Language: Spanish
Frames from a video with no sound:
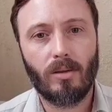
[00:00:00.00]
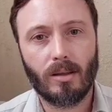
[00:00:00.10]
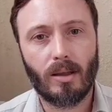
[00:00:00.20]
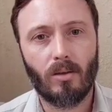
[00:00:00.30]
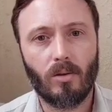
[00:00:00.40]
en un
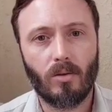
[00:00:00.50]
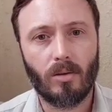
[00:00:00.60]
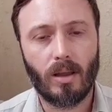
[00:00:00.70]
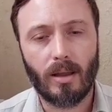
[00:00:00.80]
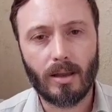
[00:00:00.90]

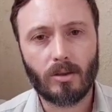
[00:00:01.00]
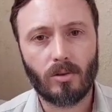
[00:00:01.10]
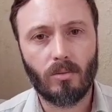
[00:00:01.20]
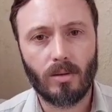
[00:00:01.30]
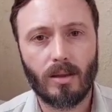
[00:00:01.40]
Estado de
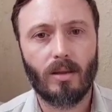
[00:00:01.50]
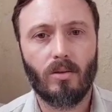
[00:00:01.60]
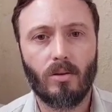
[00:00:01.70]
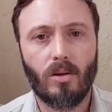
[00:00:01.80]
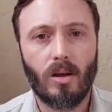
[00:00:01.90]
derecho, en un
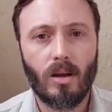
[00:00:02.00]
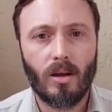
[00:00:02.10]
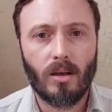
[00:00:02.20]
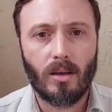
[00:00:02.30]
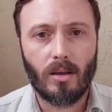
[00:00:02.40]
Estado
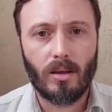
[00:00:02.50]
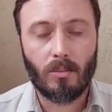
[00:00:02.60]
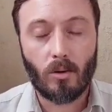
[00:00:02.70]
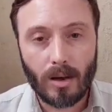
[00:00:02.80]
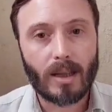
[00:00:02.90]
eh,
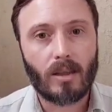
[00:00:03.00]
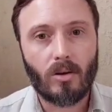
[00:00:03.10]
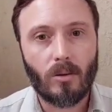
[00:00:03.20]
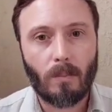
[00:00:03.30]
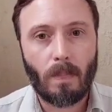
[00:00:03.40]

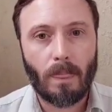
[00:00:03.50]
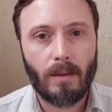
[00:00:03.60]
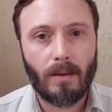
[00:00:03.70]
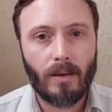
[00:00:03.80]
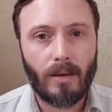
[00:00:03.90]
democrático,
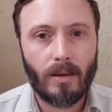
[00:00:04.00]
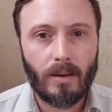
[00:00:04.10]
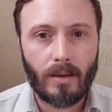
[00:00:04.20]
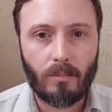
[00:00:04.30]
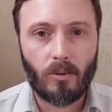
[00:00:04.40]

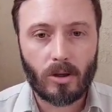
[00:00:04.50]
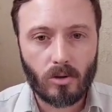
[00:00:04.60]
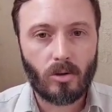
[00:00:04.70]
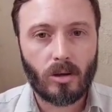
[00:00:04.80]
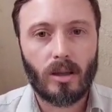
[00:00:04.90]
y por
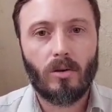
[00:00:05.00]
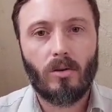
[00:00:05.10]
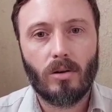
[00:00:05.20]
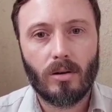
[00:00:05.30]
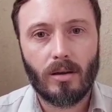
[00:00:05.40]
eso los
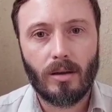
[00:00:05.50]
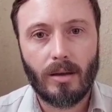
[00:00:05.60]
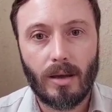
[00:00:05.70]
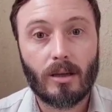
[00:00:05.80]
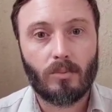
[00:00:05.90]
quiero
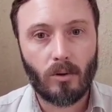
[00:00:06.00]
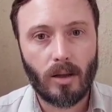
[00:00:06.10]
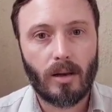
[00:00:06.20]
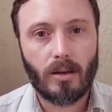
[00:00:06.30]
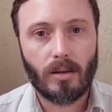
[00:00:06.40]

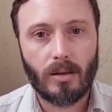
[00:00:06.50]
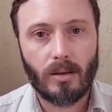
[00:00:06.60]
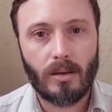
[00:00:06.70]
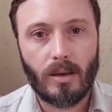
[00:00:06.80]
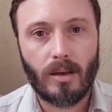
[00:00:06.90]
exponer
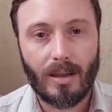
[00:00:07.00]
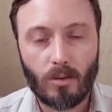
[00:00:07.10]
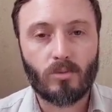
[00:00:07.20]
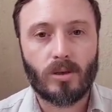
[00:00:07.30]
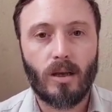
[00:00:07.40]
y,
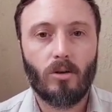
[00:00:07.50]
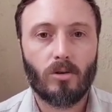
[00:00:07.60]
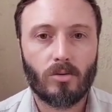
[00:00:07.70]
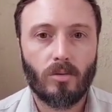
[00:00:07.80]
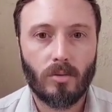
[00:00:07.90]

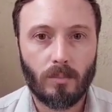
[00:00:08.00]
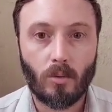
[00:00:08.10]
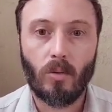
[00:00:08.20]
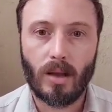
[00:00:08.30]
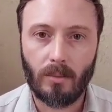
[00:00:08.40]
denunciarlos
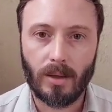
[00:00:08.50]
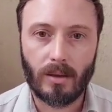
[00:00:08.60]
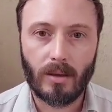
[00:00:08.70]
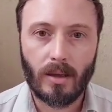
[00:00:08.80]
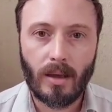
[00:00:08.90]

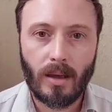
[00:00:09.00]
públicamente.